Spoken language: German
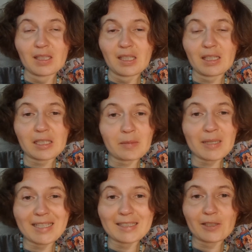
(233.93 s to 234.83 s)
ich habe
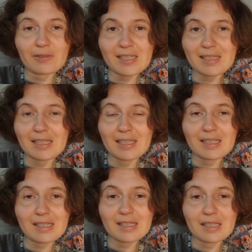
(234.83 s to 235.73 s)
eigentlich fast
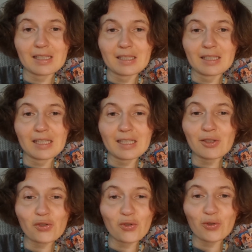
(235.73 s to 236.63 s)
jedes,
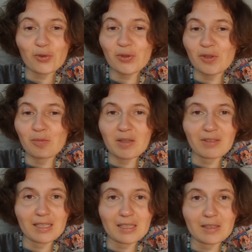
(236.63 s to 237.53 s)
jeden Zyklus immer
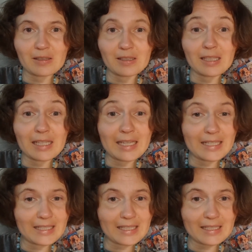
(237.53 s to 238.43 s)
wieder
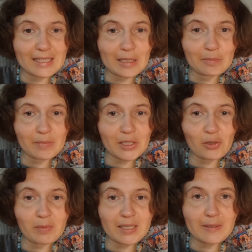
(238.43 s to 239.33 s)
ähnliche Themen
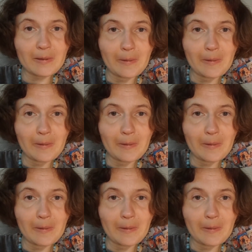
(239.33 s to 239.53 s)
manchmal.